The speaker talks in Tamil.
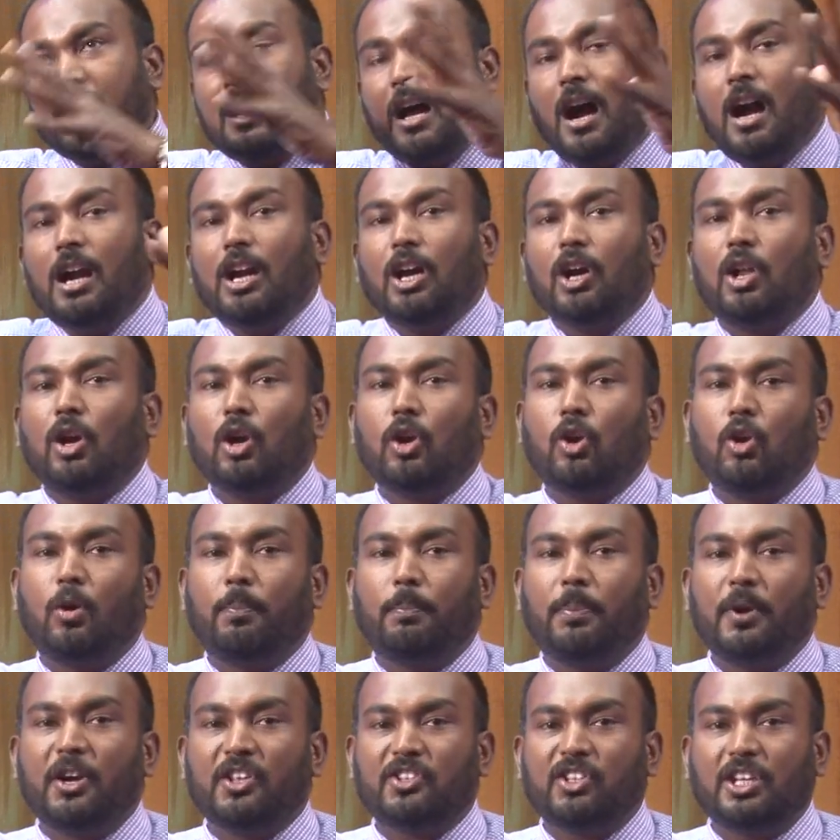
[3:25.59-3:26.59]
நாடுகளுடன்
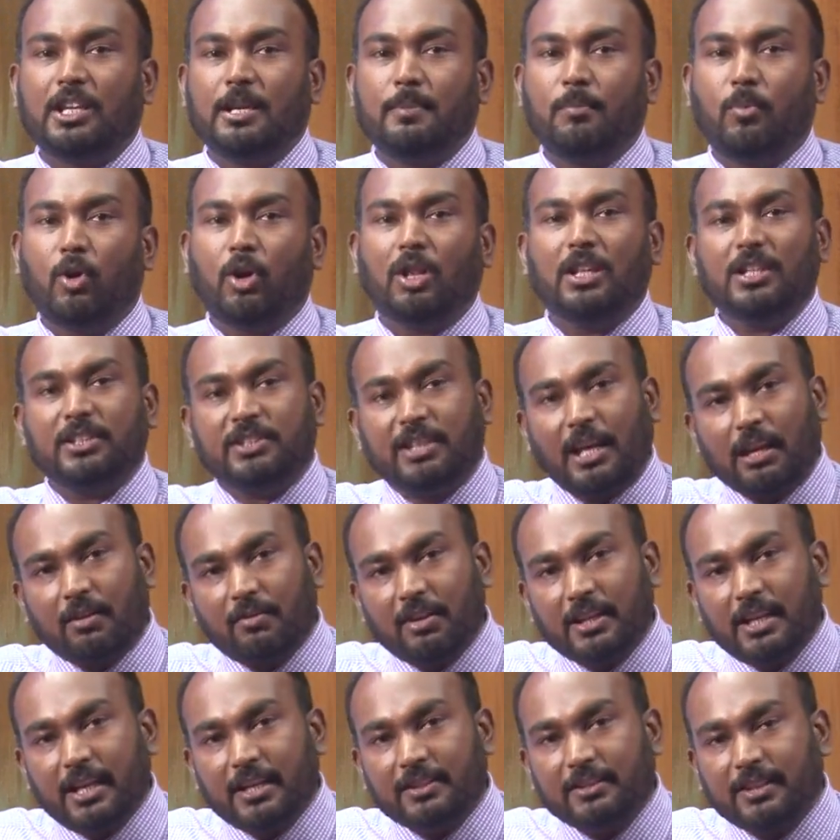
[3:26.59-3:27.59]
ஒப்பீடு செய்யும்பொழுது பொழுது
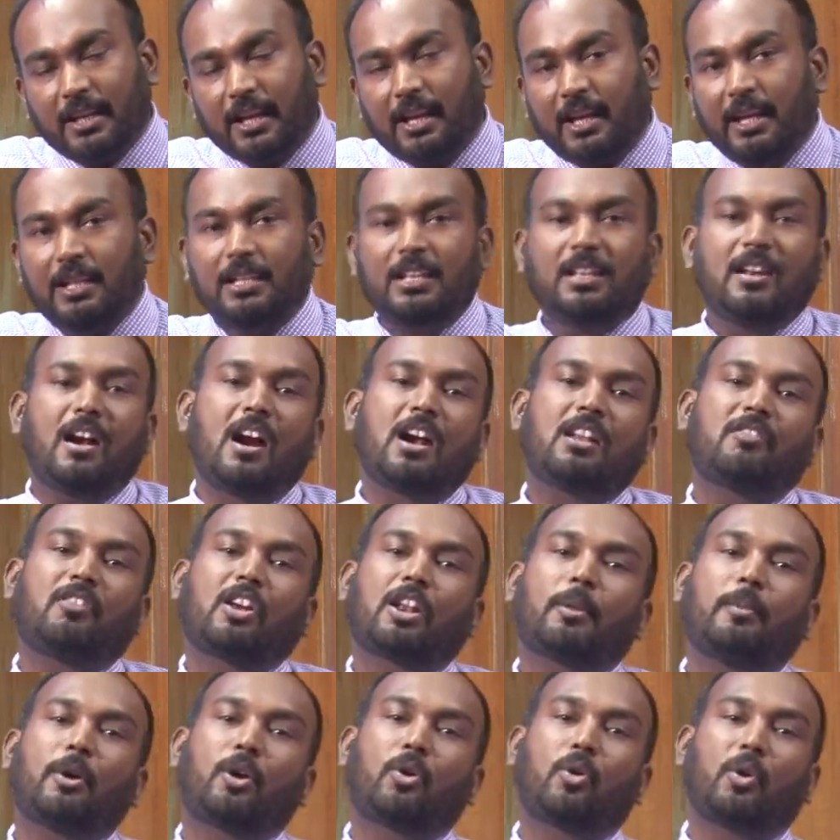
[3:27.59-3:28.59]
சர்வதேச ரீதியிலான
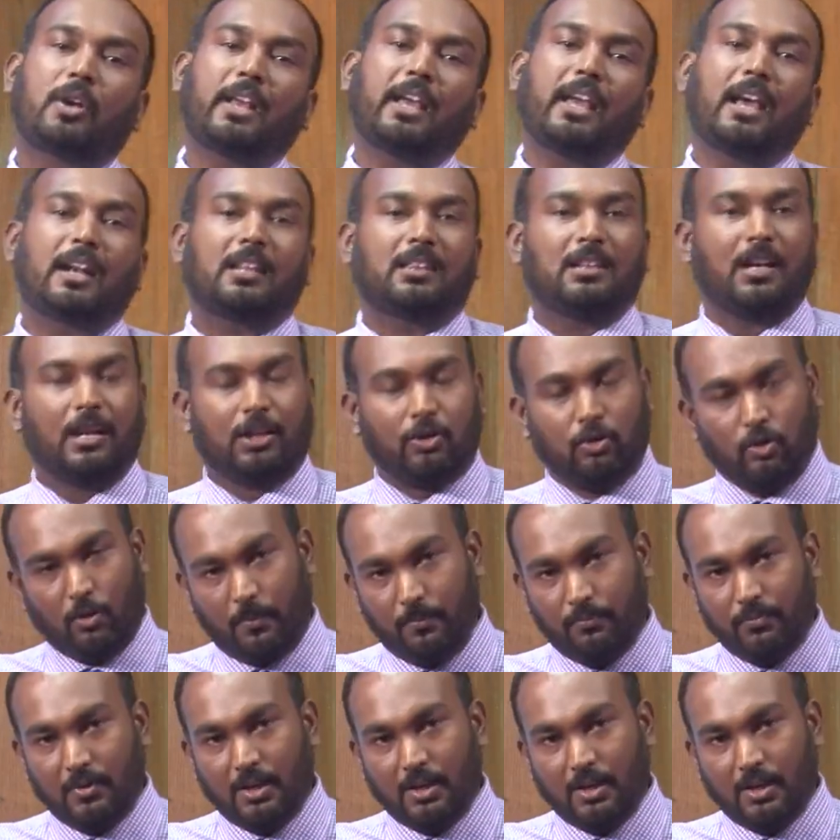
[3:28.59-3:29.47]
வறுமை கோட்டை கருத்தில் எடுத்தோம்